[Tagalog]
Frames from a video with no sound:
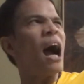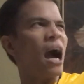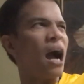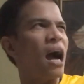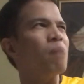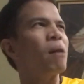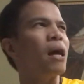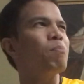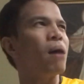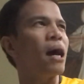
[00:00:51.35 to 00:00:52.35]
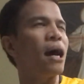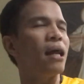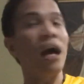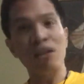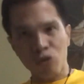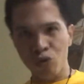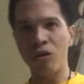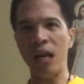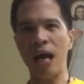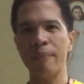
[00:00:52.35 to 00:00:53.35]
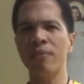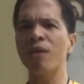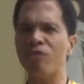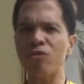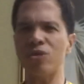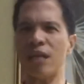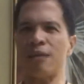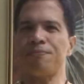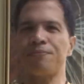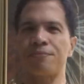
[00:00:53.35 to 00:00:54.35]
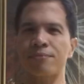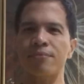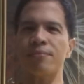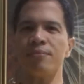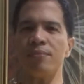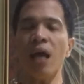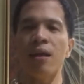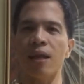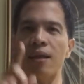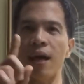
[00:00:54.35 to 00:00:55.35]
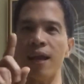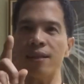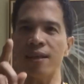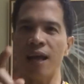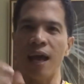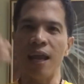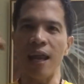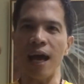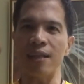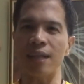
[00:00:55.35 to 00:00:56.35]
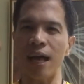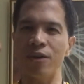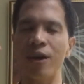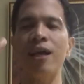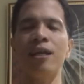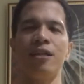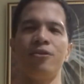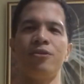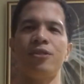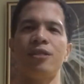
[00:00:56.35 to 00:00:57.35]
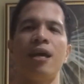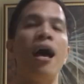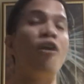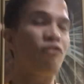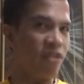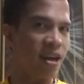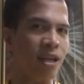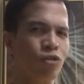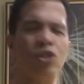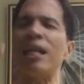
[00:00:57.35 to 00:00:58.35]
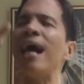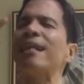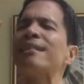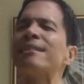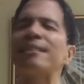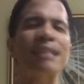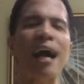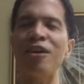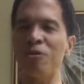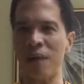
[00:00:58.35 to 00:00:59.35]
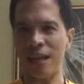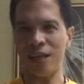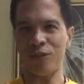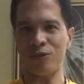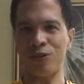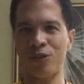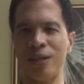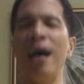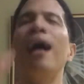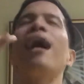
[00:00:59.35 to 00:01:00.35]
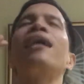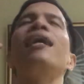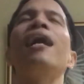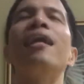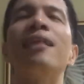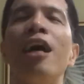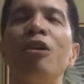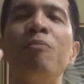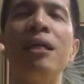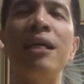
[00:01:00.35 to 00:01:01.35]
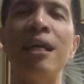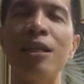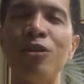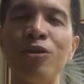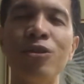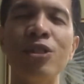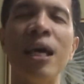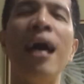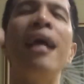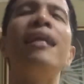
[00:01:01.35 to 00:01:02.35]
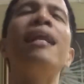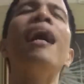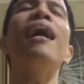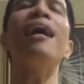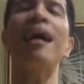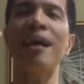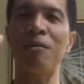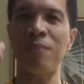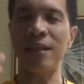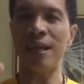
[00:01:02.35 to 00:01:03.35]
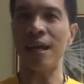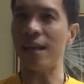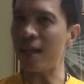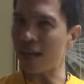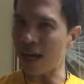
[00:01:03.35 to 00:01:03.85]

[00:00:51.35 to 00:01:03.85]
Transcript: angaan, palakpakan, at yun lang. Of course na. Tandaan natin, lahat tayo anak ng Diyos. Fair ang Diyos, lahat tayo mahal ng Diyos. Kaya lahat tayo binigyan ng Diyos ng karapatan at